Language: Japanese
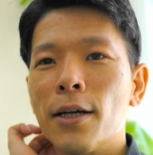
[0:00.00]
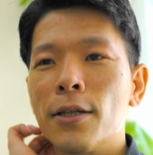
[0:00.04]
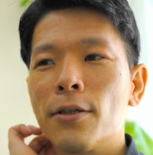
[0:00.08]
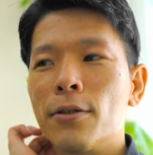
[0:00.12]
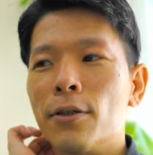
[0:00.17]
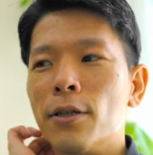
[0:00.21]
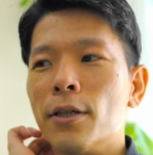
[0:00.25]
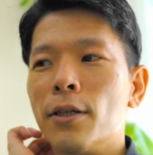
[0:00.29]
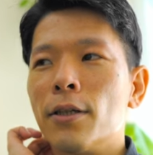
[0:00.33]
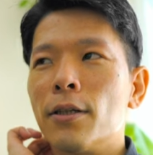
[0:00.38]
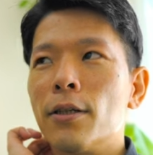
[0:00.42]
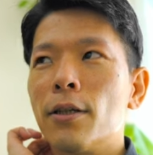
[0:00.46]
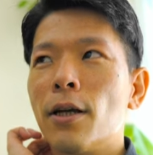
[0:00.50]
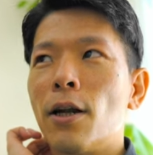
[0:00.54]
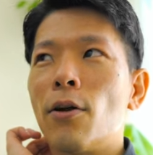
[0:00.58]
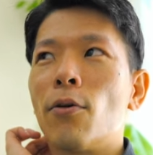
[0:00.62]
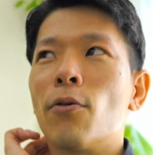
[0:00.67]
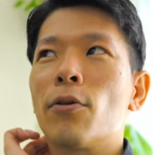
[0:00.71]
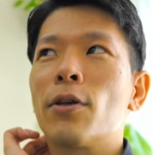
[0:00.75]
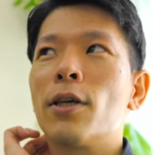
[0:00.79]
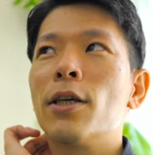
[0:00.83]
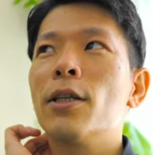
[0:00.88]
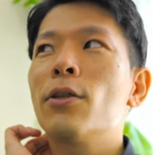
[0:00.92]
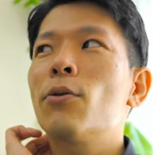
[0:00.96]
ずに、あ
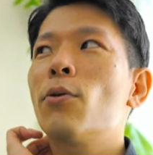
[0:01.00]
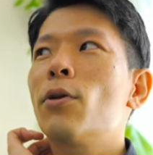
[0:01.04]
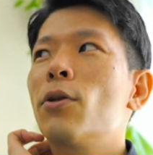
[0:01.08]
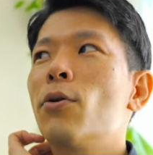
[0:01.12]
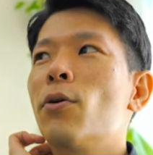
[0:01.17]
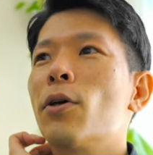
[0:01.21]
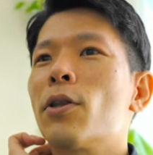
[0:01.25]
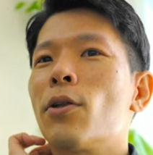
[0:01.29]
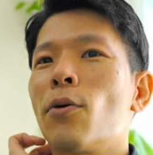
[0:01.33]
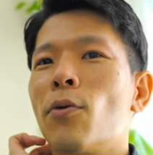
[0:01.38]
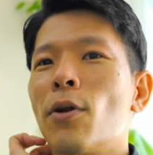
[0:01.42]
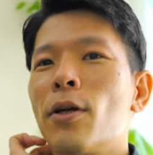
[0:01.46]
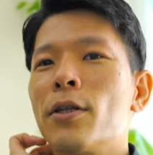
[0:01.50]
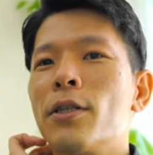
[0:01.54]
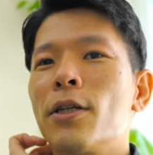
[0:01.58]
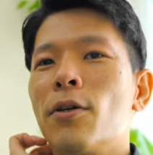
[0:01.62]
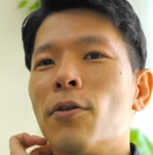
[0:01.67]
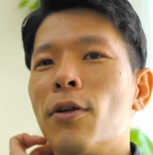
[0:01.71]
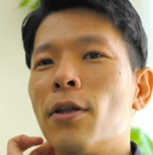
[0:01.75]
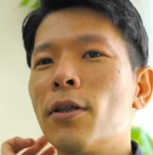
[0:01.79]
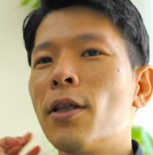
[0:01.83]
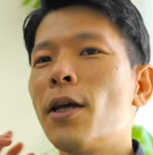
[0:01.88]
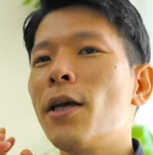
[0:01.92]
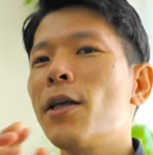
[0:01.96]
の、筋トレとかと同じだよ
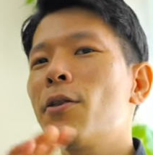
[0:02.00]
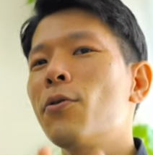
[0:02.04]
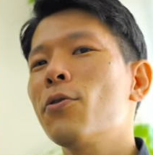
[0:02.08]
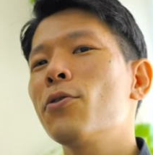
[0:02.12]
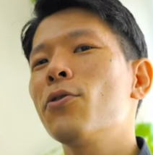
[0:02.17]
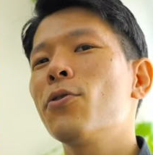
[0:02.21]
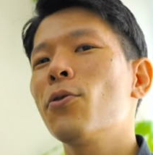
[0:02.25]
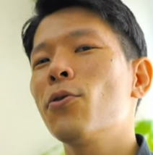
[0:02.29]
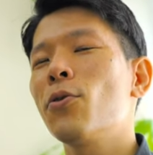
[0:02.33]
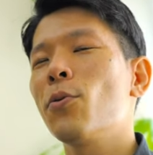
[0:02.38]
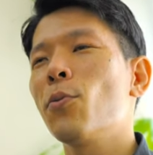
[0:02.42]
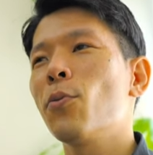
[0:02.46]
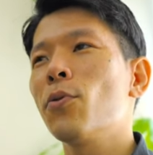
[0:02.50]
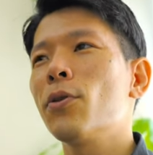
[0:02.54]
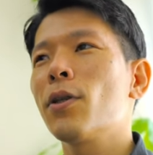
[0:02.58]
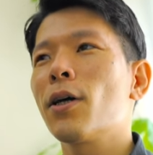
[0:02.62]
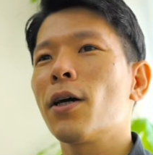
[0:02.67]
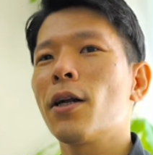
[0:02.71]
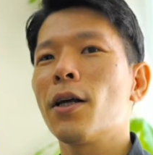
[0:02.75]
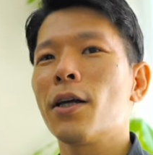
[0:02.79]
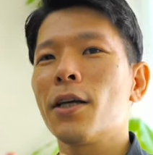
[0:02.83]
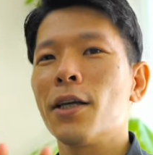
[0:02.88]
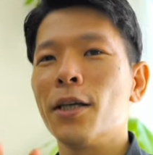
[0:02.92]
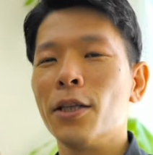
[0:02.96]
ね。ダイエットしようと思った
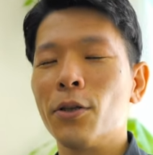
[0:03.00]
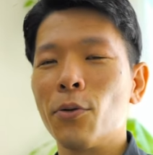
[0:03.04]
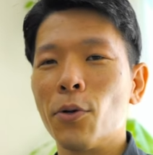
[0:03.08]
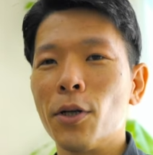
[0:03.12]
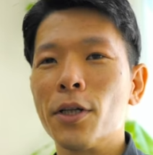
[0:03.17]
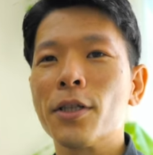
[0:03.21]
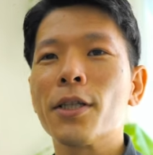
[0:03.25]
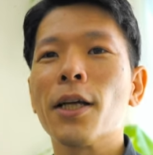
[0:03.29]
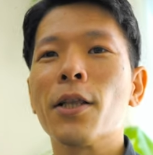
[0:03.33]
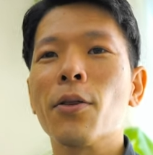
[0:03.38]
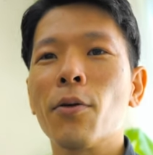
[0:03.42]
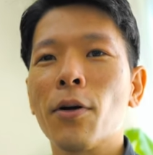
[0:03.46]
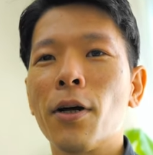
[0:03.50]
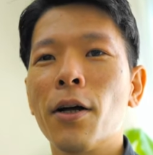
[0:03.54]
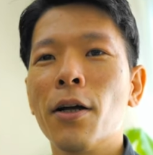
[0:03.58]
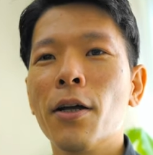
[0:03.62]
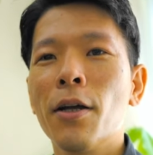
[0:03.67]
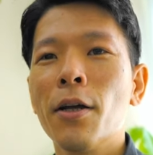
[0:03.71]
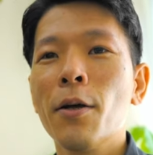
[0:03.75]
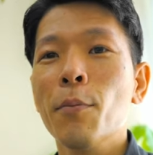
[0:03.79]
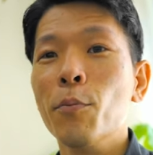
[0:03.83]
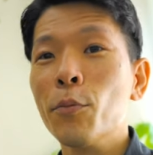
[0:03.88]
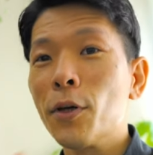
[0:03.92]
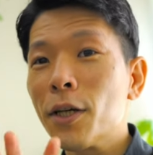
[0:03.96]
から筋トレしたとか。
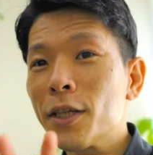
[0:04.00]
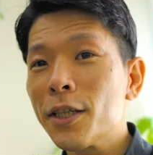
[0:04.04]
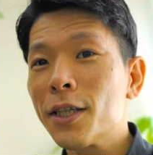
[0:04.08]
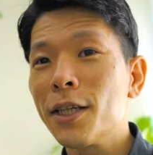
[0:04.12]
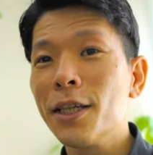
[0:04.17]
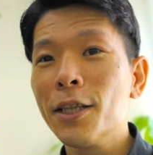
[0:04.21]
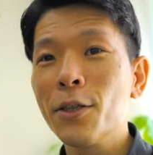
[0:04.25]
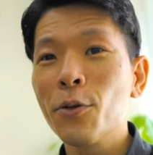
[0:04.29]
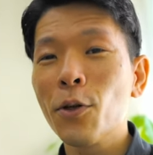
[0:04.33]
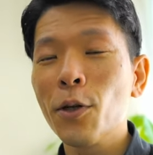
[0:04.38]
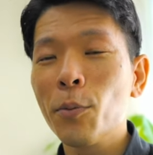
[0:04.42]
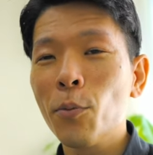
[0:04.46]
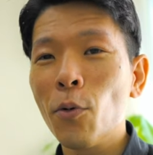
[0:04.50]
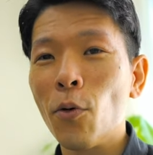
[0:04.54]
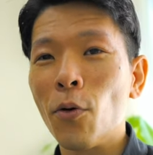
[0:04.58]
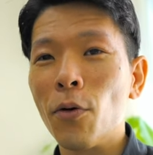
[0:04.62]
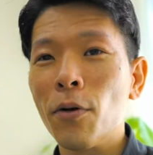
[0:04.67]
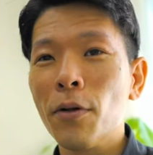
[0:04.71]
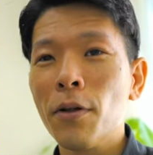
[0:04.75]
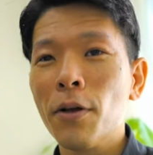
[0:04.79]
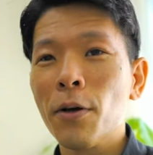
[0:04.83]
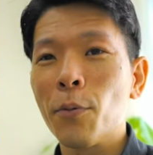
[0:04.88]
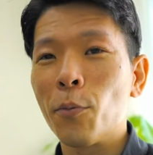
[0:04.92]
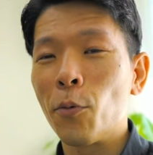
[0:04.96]
昔筋トレも、
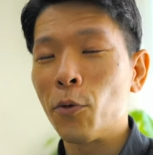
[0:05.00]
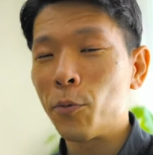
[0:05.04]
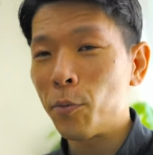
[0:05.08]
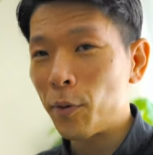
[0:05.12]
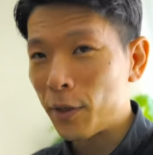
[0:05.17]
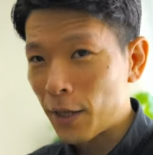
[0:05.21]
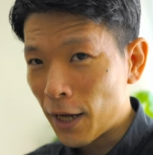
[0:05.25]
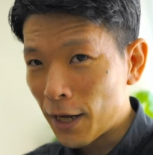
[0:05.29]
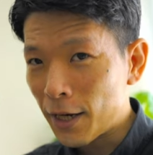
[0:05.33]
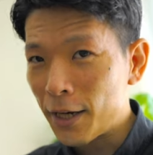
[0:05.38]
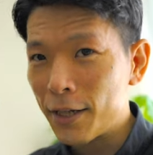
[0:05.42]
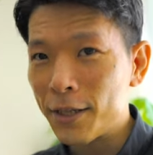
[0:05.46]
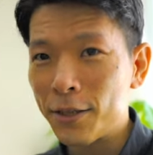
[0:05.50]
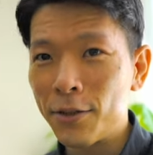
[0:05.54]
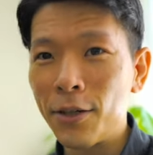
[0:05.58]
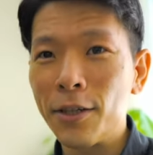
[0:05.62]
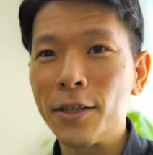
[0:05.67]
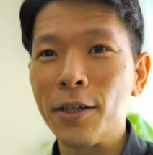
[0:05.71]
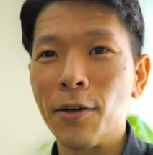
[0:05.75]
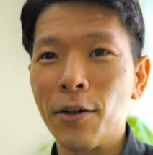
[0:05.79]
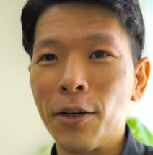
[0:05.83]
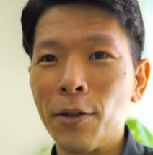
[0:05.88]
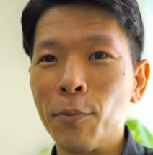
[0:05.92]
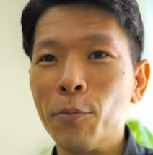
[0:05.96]
もまた話ずれ
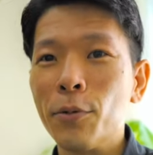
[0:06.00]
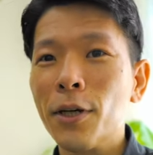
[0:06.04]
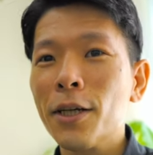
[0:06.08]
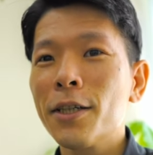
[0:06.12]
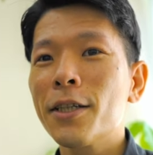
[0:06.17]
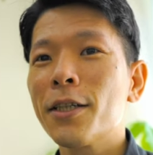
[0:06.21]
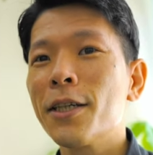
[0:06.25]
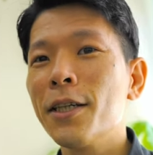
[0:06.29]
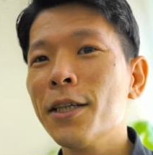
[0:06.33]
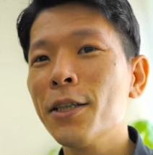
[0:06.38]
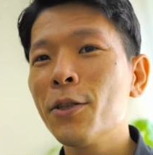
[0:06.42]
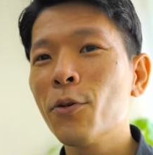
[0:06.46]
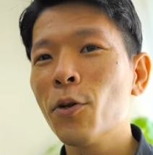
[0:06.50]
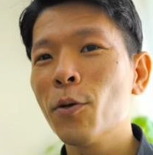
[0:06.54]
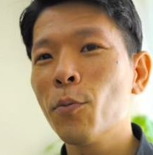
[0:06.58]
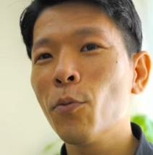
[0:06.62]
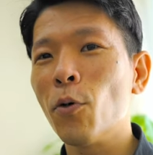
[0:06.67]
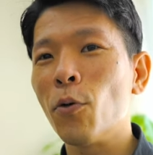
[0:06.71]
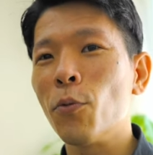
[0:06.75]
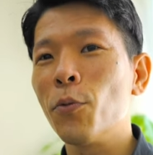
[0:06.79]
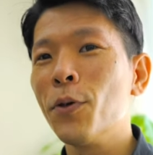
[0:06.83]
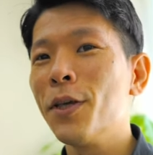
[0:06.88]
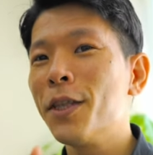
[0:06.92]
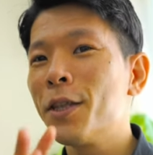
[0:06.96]
ちゃうけど、昔筋トレ
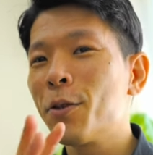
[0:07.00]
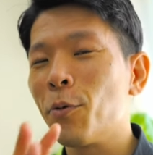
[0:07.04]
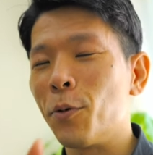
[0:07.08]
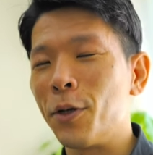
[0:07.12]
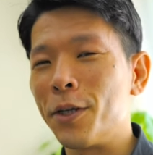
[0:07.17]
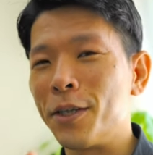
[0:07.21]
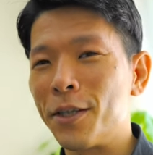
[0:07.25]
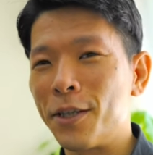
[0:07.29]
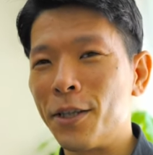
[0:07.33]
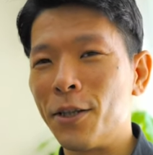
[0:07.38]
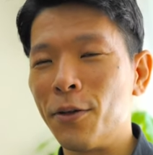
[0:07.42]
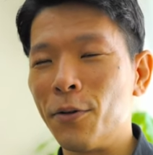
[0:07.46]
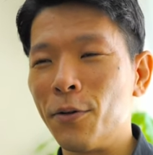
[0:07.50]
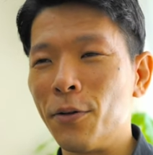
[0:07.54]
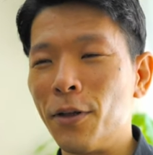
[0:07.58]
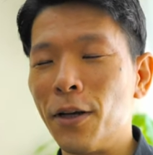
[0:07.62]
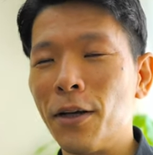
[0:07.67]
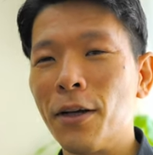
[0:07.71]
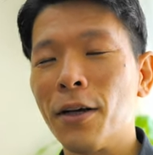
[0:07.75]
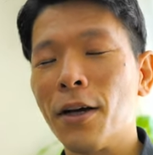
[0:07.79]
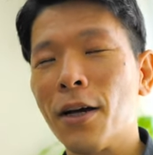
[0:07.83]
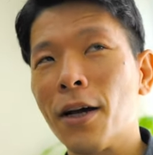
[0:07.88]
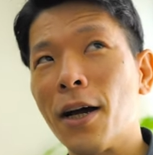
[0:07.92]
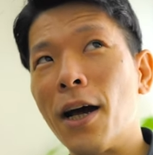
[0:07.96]
もフィットネスっていう
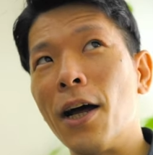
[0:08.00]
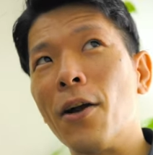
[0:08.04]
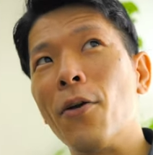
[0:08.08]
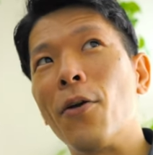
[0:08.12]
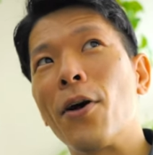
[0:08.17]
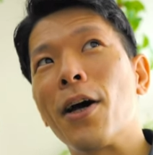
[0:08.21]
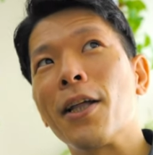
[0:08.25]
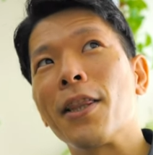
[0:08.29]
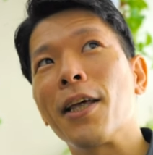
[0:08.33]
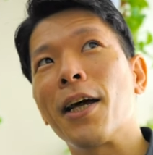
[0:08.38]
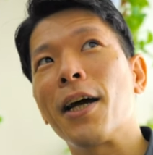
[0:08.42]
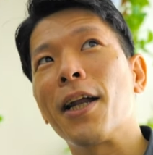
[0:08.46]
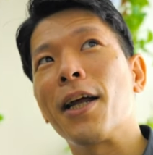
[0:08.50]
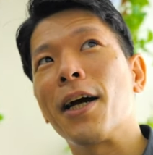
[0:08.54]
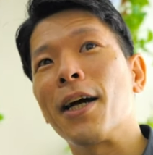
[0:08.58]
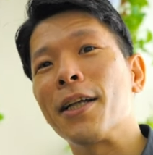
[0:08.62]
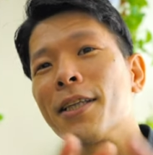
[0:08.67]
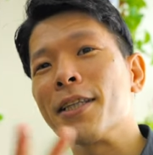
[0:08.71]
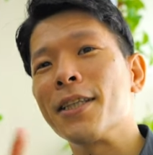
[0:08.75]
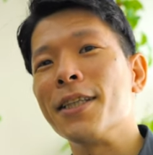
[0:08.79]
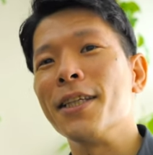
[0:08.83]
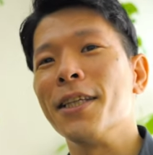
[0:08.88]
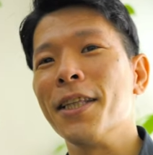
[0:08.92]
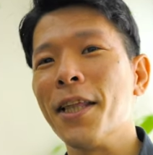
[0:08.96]
ね、あの、カタカナが
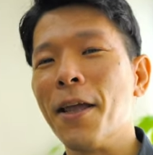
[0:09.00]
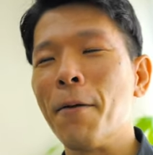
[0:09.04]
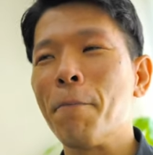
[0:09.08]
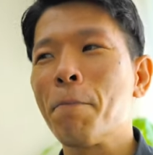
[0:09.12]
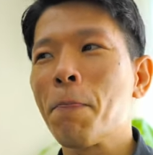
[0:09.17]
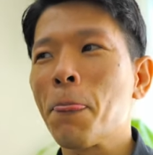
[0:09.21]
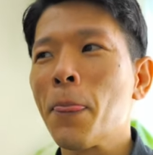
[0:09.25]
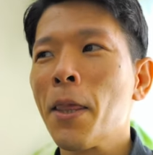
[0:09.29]
ついて、